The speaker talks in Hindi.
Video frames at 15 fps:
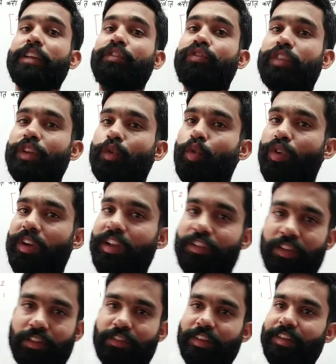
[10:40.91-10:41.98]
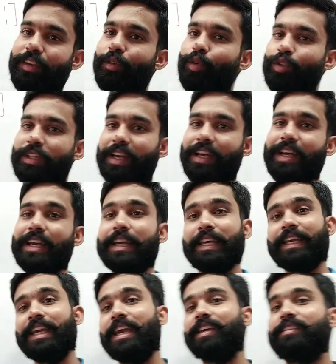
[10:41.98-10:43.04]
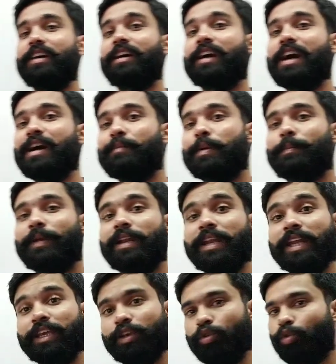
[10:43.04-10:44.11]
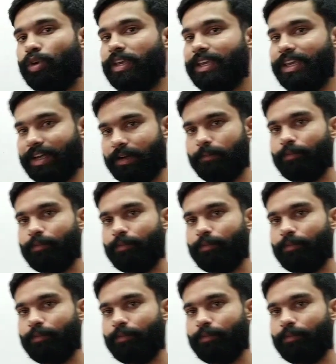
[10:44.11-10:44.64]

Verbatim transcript: जिनको रीजन चाहिए होता है कि ऐसा काम अपन ने क्यों किया